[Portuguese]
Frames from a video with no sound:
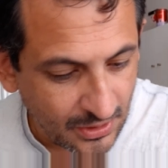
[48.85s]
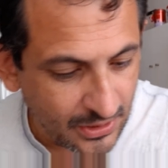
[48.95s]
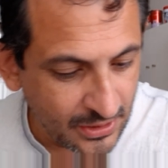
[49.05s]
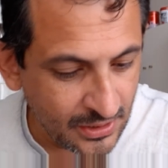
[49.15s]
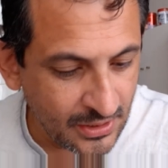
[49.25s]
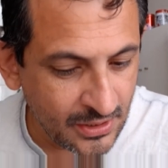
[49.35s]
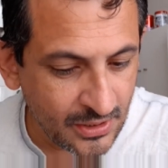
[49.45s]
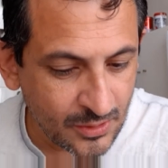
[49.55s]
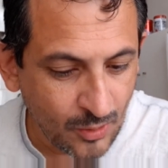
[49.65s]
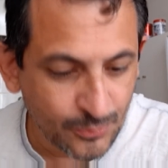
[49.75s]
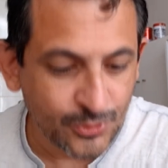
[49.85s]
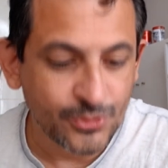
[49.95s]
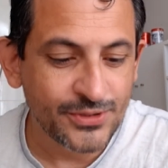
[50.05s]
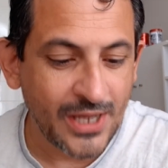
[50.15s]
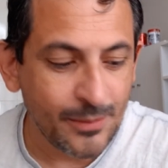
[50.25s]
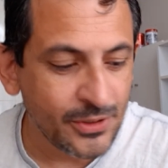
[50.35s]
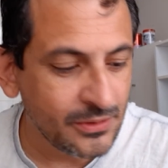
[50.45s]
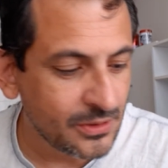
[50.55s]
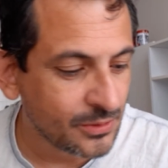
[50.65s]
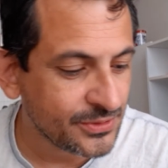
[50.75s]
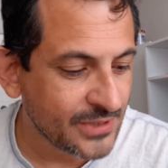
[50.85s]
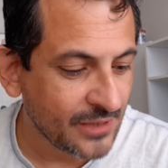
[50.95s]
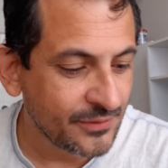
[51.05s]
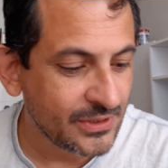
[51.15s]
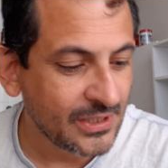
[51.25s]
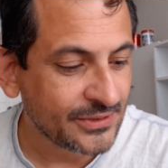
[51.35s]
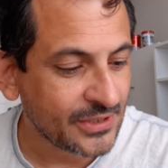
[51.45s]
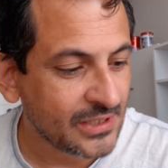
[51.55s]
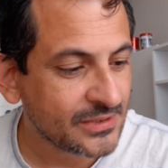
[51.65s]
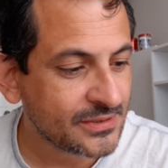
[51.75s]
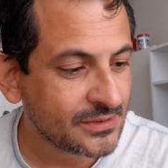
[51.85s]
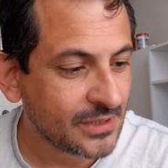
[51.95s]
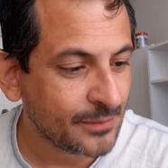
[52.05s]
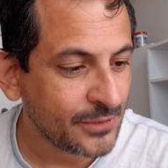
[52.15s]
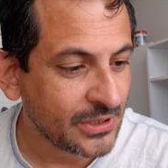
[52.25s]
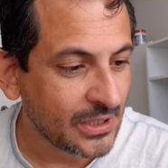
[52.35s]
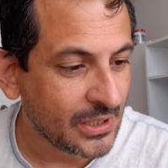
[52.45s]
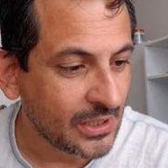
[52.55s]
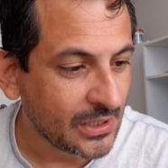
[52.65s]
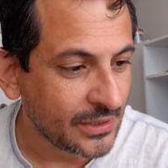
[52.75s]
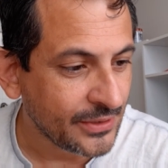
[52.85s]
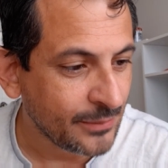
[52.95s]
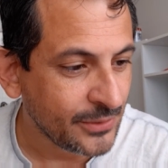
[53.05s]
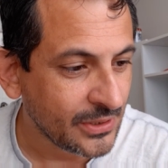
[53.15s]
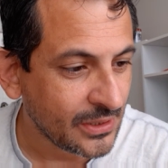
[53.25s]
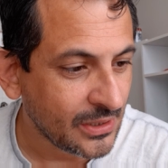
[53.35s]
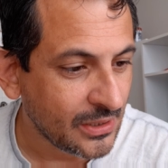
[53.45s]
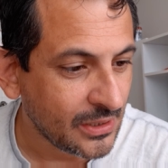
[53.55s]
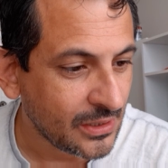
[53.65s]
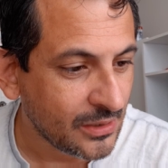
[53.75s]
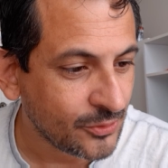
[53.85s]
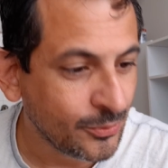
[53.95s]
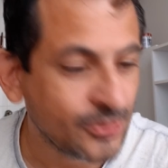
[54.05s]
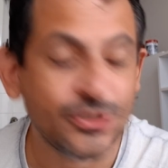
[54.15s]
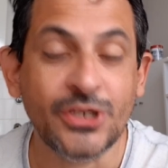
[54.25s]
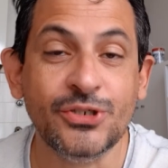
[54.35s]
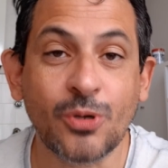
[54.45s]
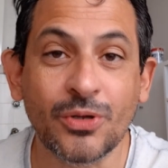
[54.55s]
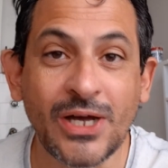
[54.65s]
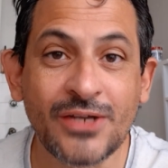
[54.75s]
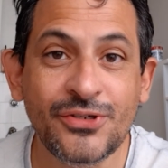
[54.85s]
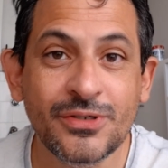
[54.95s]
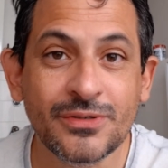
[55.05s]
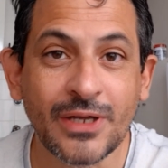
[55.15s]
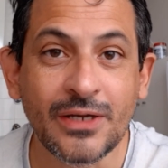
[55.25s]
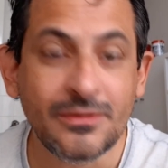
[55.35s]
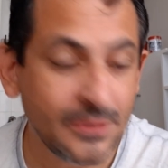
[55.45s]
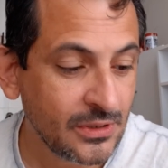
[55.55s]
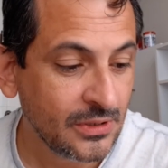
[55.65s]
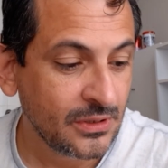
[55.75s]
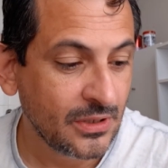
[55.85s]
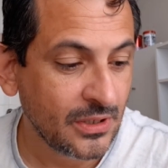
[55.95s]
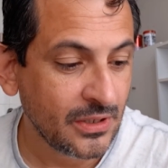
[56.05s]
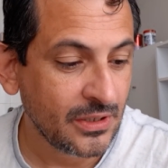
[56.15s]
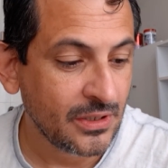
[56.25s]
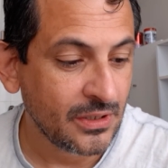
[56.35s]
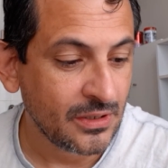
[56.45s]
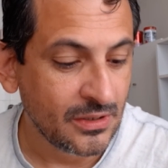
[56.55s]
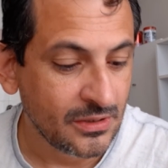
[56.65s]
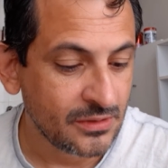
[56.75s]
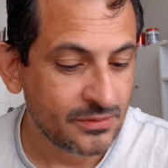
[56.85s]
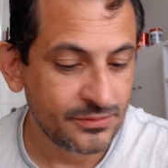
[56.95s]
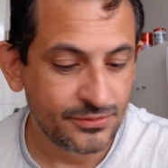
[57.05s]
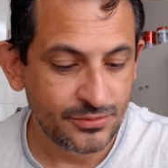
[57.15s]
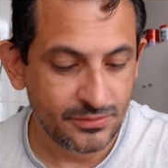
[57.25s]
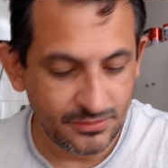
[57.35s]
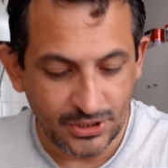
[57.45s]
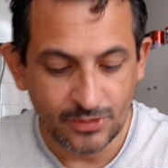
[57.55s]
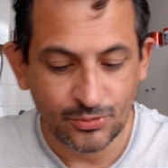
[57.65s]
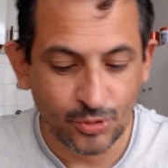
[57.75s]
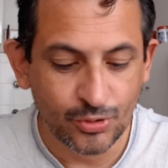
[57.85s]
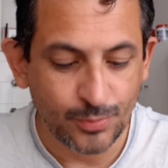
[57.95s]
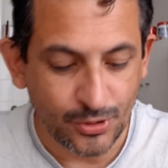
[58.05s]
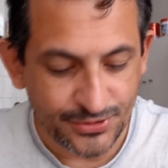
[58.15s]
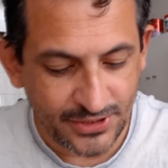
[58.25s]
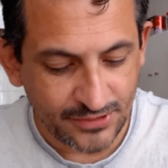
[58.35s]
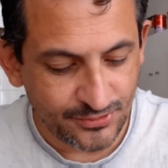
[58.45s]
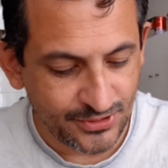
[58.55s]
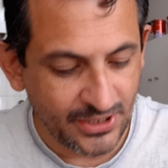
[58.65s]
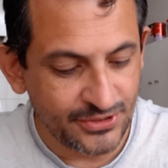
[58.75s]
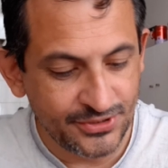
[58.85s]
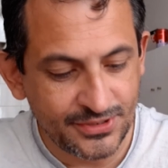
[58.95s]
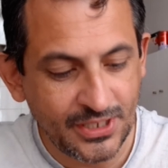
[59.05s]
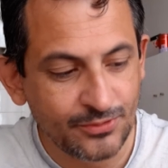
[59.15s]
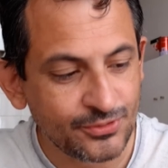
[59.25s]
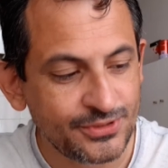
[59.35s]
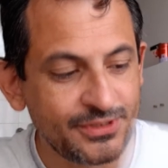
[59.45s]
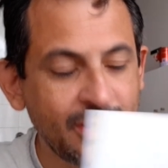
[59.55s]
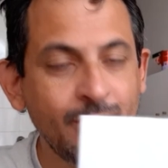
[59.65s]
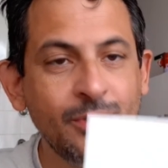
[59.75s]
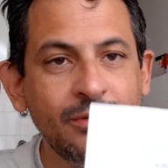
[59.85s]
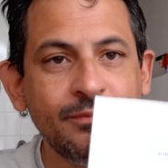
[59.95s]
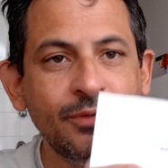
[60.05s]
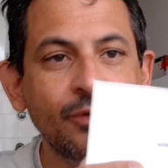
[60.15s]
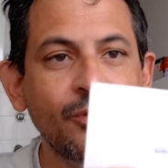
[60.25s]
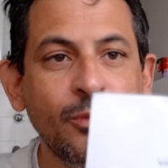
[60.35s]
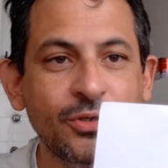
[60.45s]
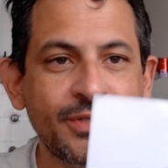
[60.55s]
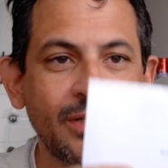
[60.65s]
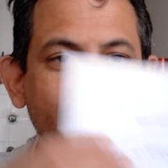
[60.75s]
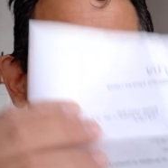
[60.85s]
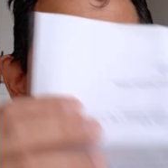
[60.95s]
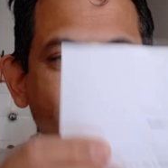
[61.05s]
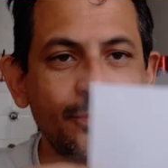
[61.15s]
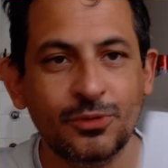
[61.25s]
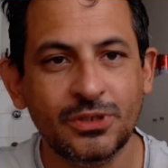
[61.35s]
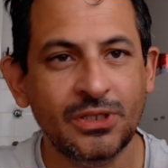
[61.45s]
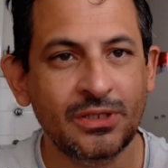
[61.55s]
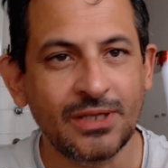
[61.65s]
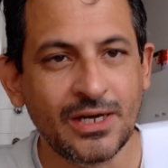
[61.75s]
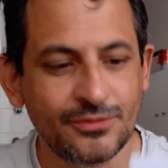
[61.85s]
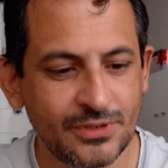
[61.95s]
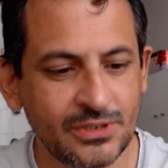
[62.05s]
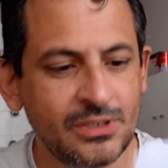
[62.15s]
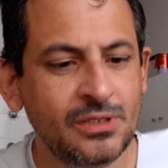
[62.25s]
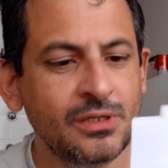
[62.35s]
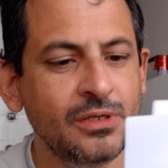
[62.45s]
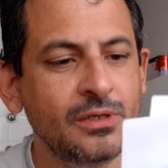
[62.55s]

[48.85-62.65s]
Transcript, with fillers: É, como todos sabem, eu estava aí atrás da minha, da minha, do meu direito de igualdade, né? É, tenho todo o processo já registrado no sistema, não vou mostrar detalhes porque tem dados aqui.